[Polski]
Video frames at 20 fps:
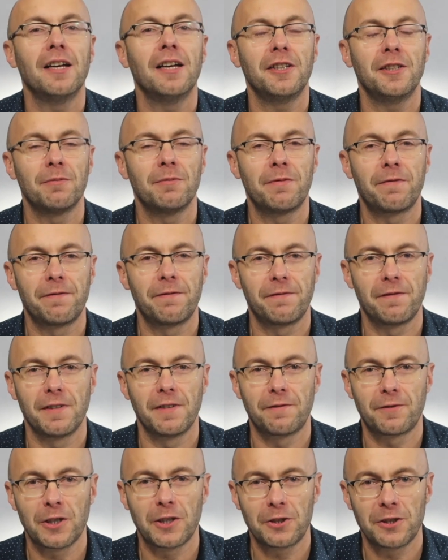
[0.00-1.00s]
Im
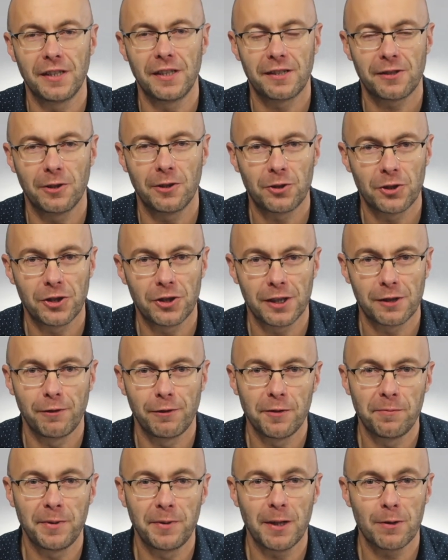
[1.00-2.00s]
wcześniej skończycie
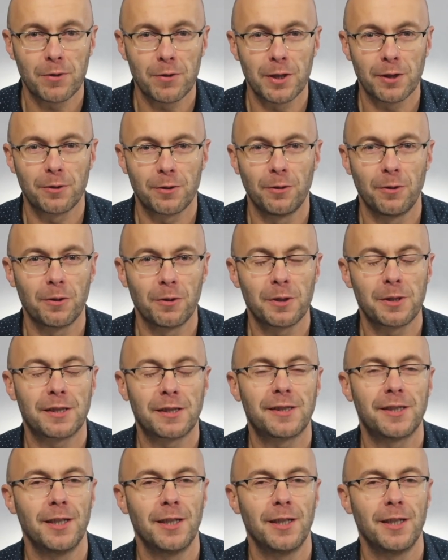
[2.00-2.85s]
swój pierwszy kurs,